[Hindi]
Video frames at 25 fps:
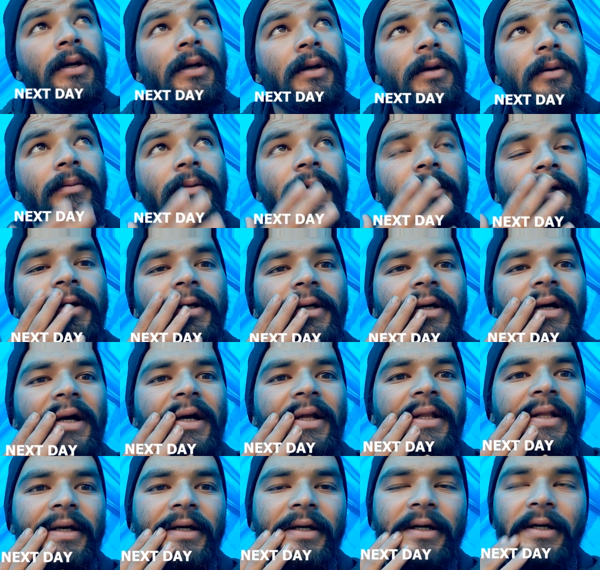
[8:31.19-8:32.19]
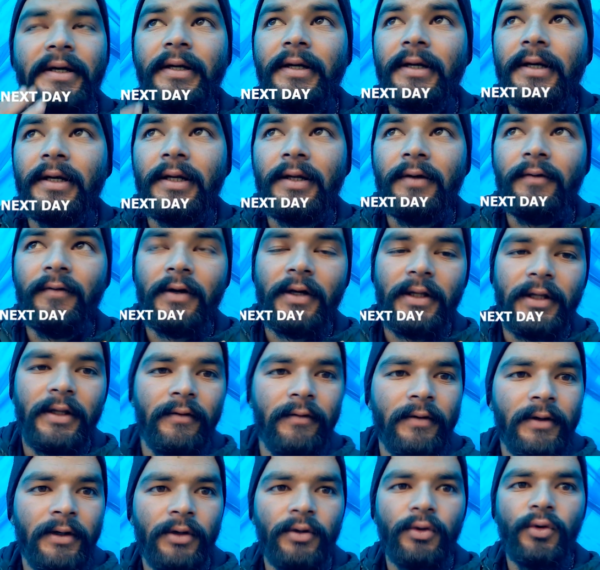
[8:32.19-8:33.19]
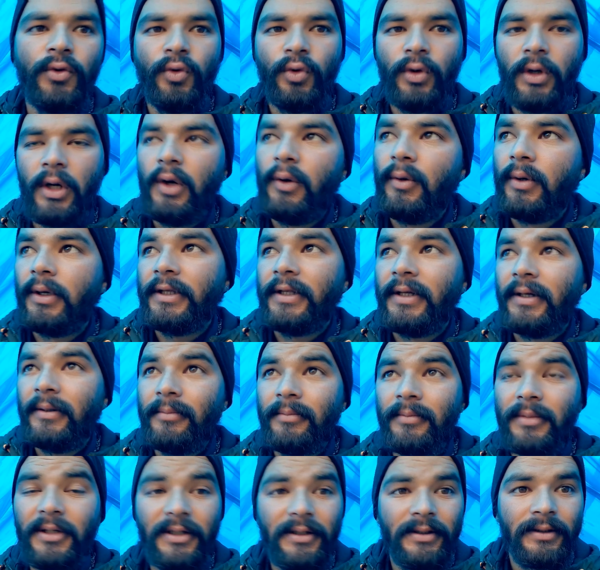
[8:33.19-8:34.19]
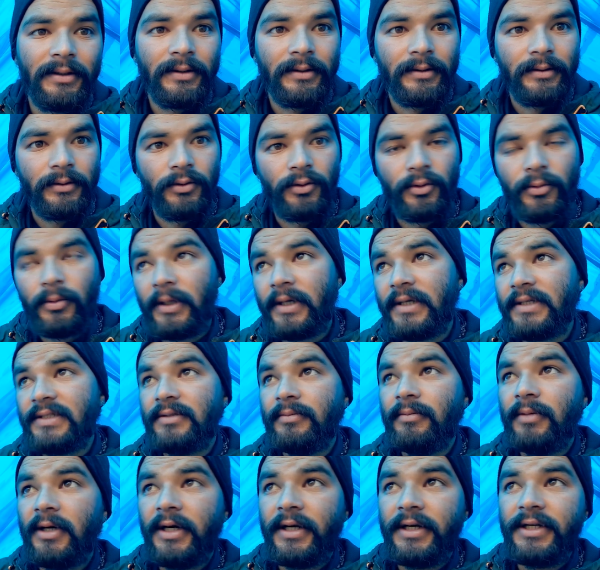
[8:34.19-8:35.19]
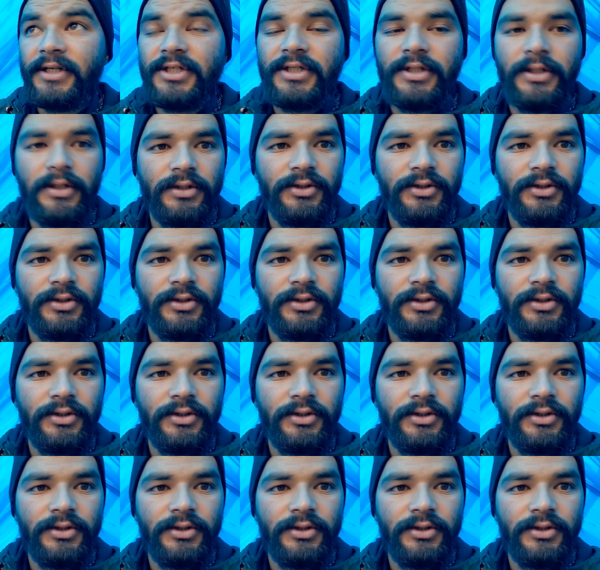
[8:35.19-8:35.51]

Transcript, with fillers: अभी आधे एक घंटे के लिए वेदर विंडो खुला हुआ था बट दोबारा से बारिश